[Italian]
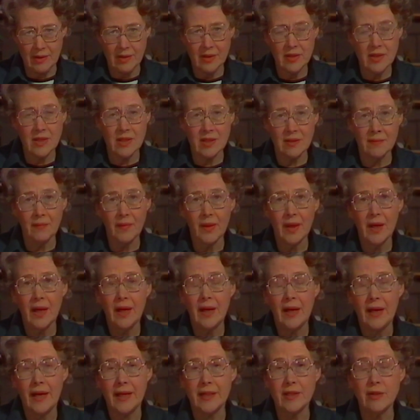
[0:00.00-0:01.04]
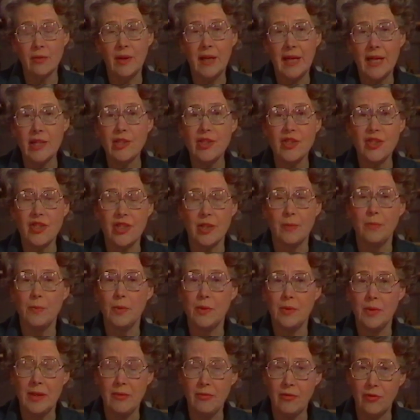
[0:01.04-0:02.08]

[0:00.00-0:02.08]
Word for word: alcuni animali con idroscheletro e